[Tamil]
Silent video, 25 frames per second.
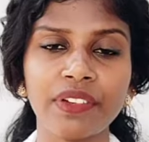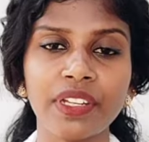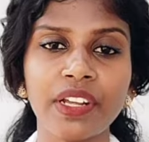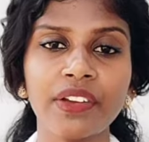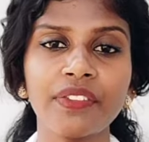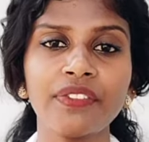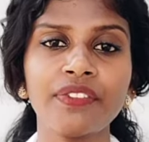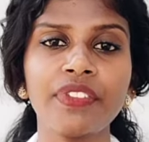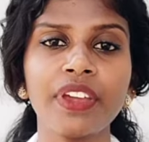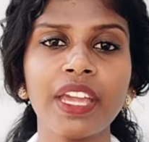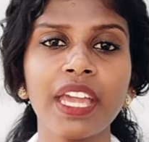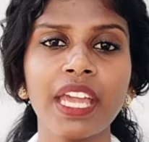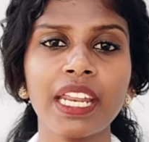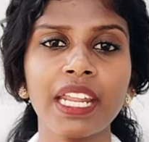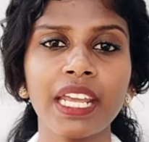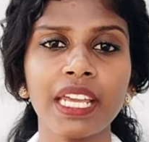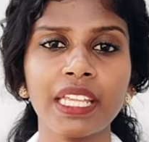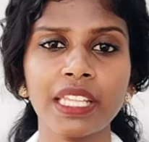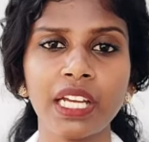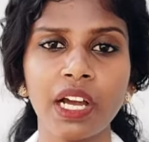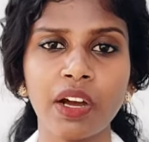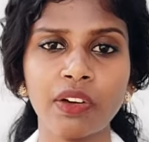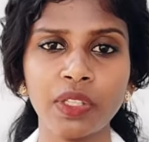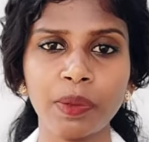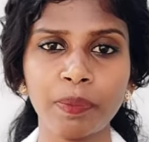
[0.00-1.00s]
தவிர வேறு
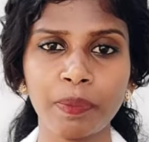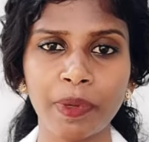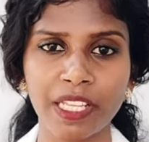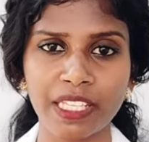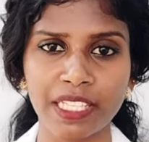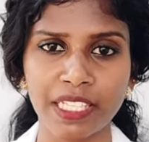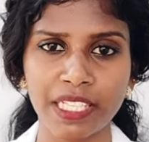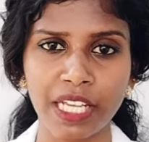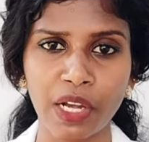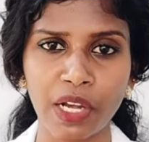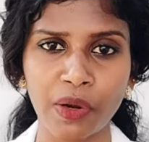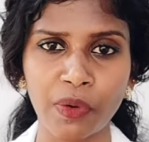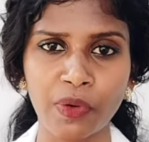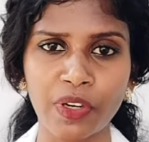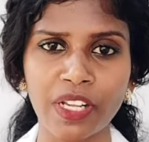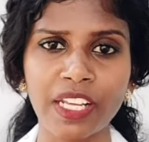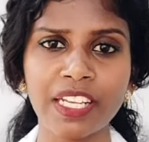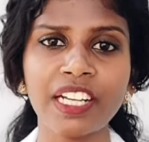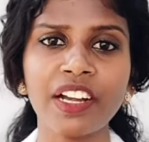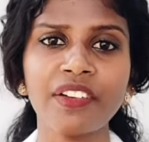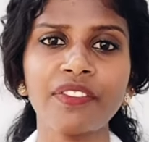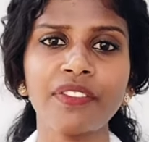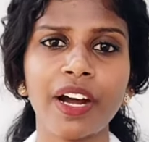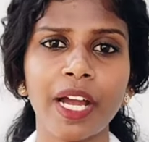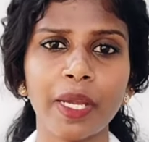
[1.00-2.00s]
ஏதாவது பிரச்சனையாக கூட
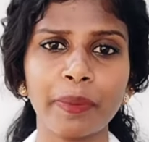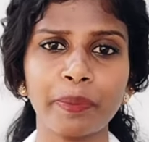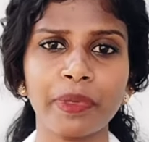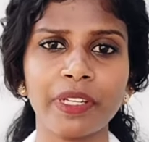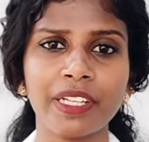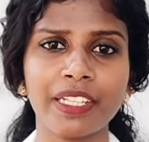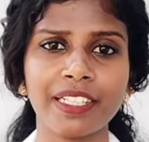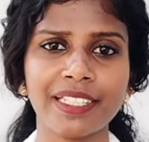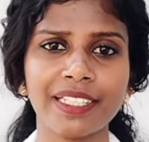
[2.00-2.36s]
இருக்க வாய்ப்பு